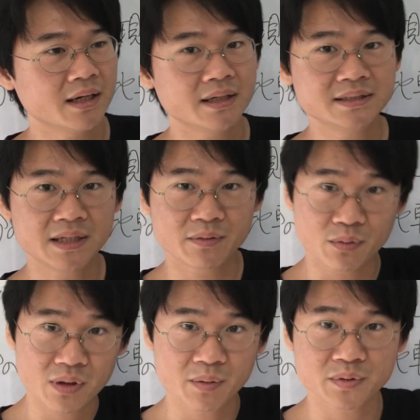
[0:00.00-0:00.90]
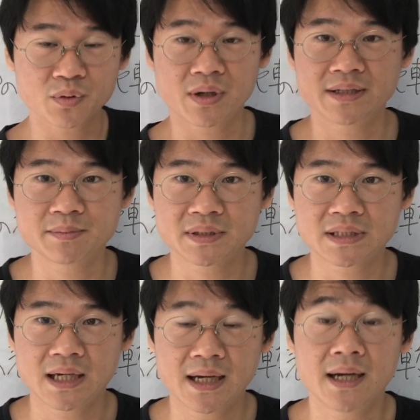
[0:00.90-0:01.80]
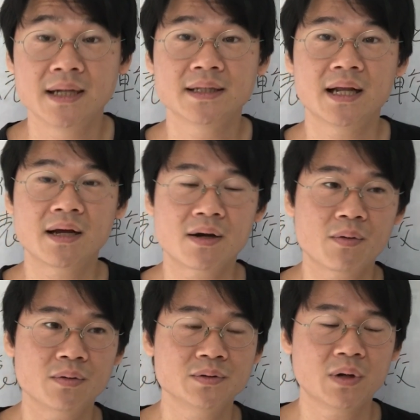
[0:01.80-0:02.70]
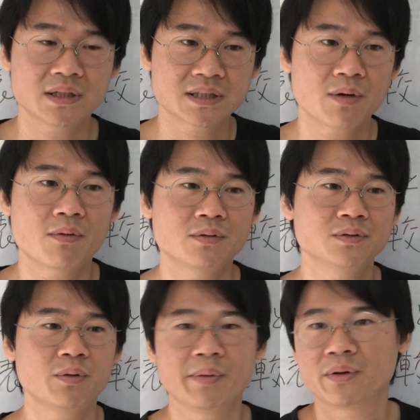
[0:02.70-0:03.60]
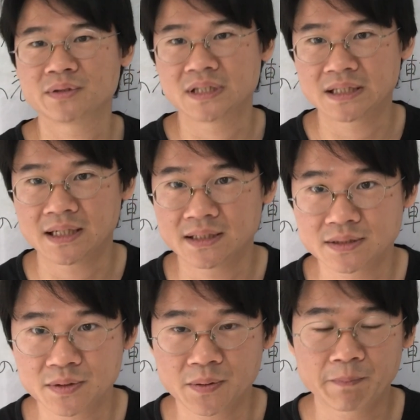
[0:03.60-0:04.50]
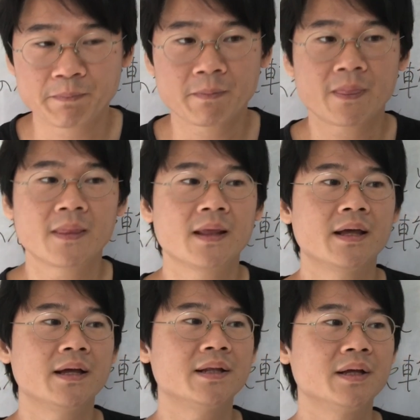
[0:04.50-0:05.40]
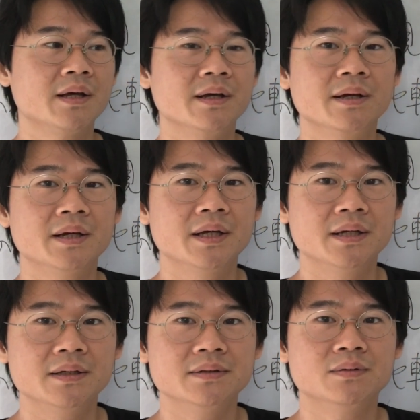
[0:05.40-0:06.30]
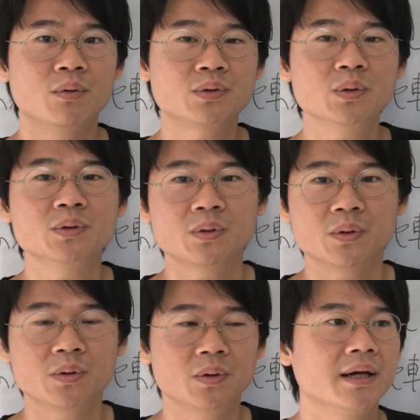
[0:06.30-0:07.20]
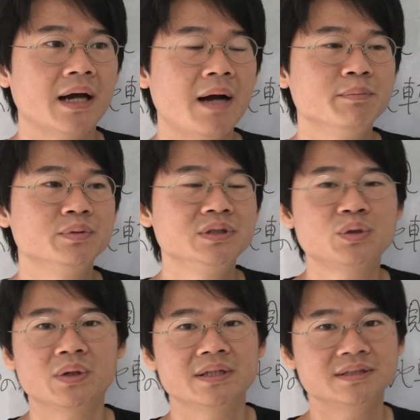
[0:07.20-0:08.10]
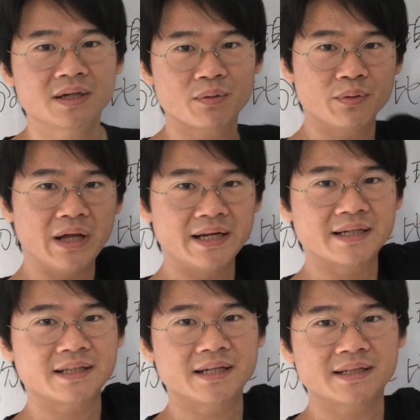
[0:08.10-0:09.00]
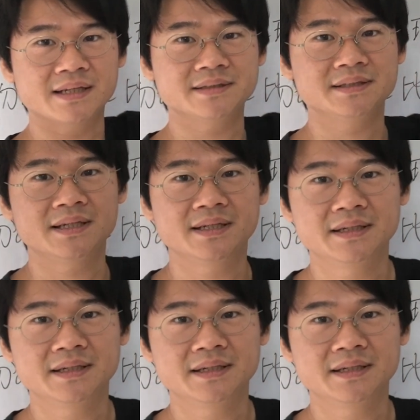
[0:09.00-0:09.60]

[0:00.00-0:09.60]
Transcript: 以前の動画でも紹介しましたが、7カ国語、8カ国語を勉強してきたんですよ。で、ほとんどの半分以上はですね、このやり方だったんですね。